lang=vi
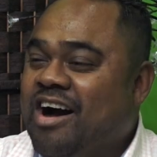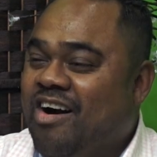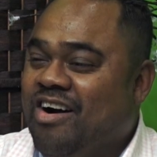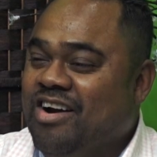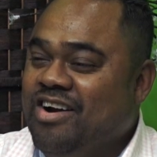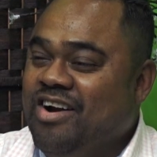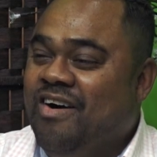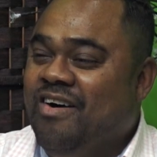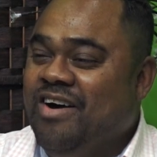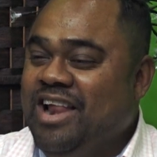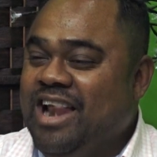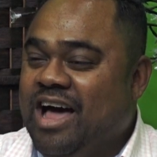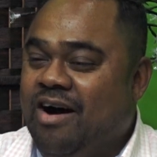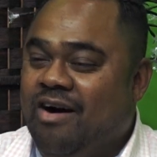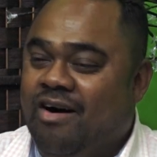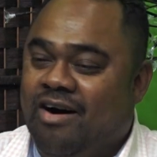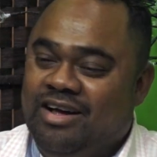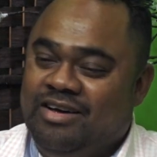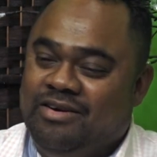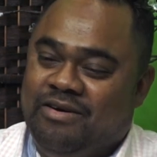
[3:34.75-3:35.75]
họ nói là
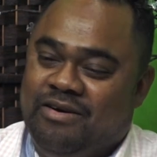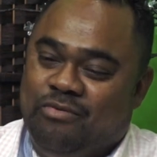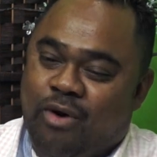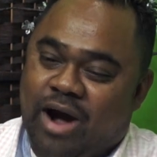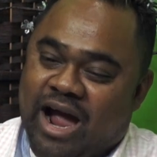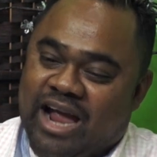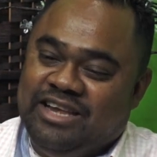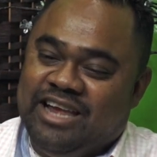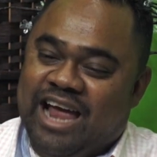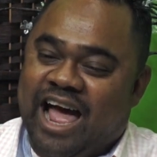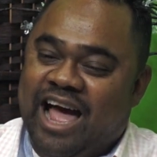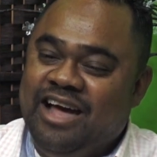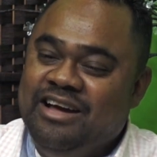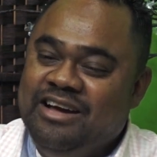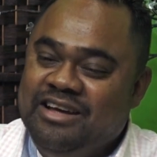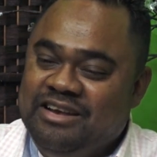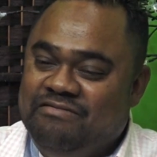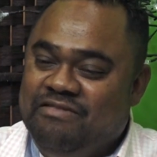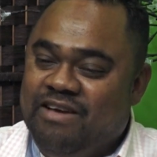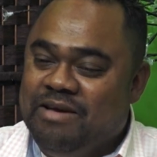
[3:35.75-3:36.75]
họ hoàn trả
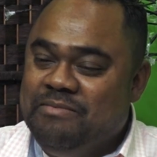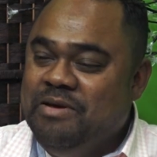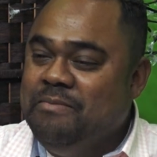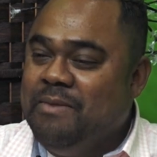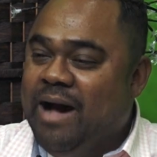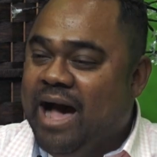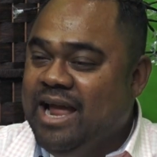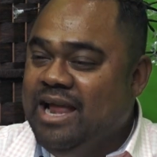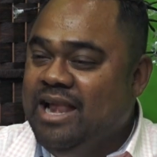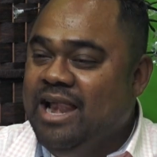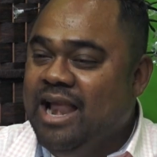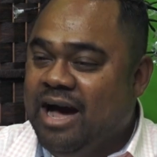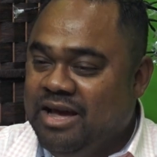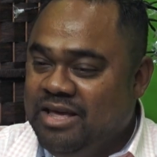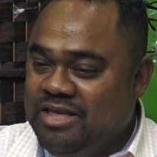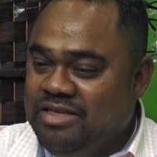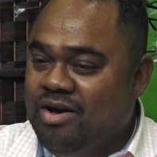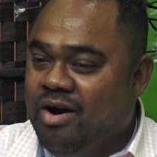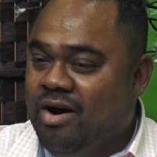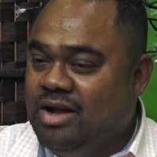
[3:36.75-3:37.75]
hết vé máy bay
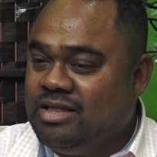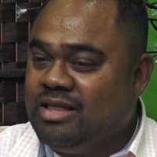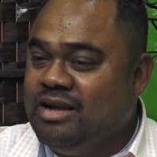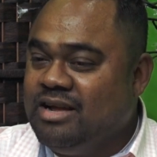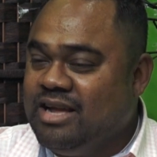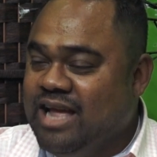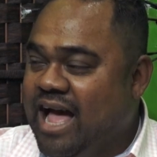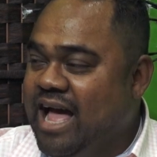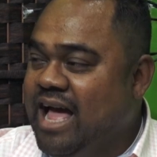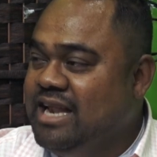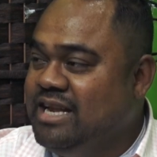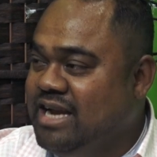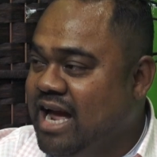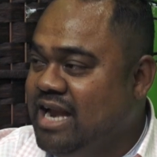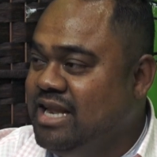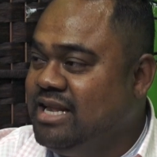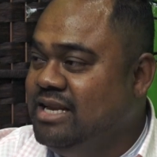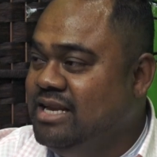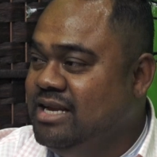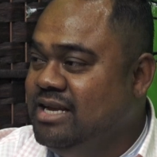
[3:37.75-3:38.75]
lợi cho tất cả hành
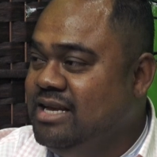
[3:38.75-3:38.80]
khách